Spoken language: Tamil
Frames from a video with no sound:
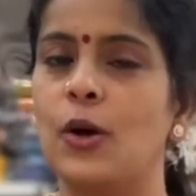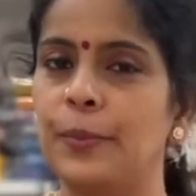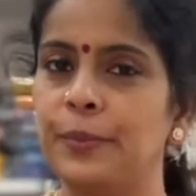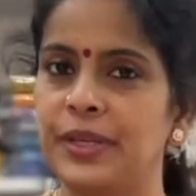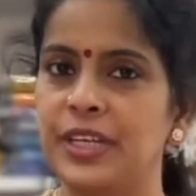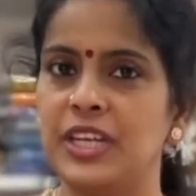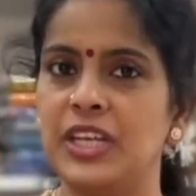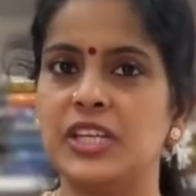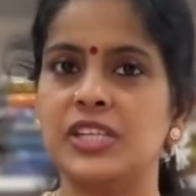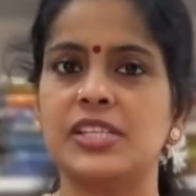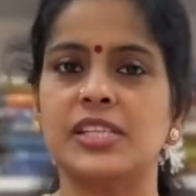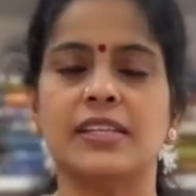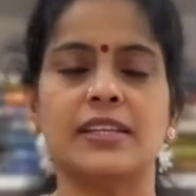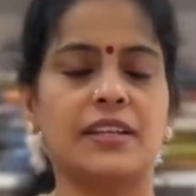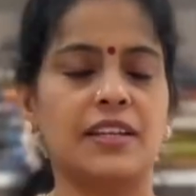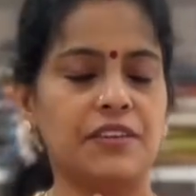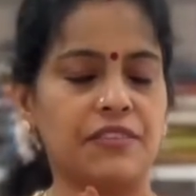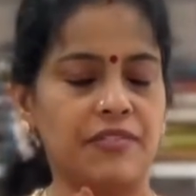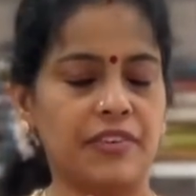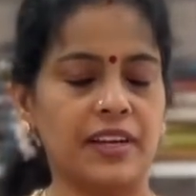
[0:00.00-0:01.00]
காம்பினேஷன்
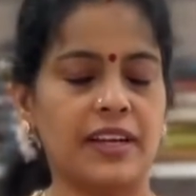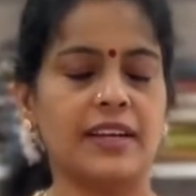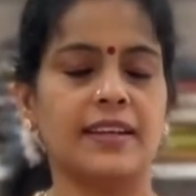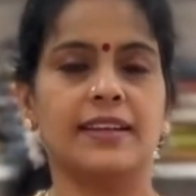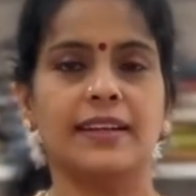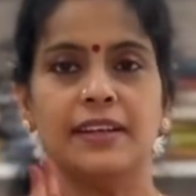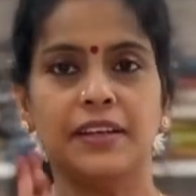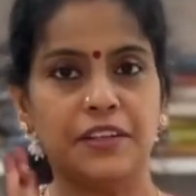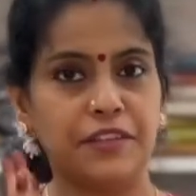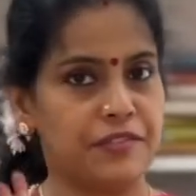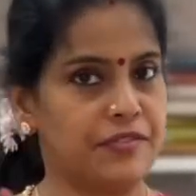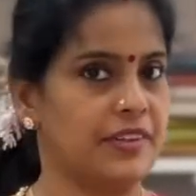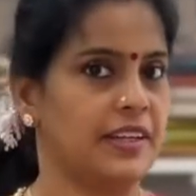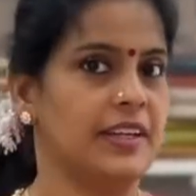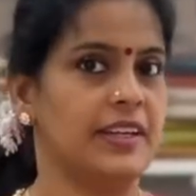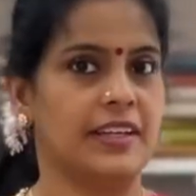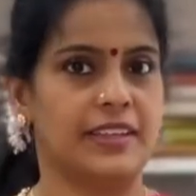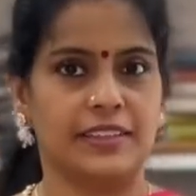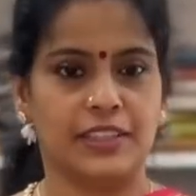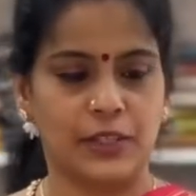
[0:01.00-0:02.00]
டெஃபினட்டாக
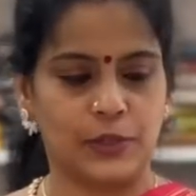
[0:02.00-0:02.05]
டிஃப்ரெண்ட்டாக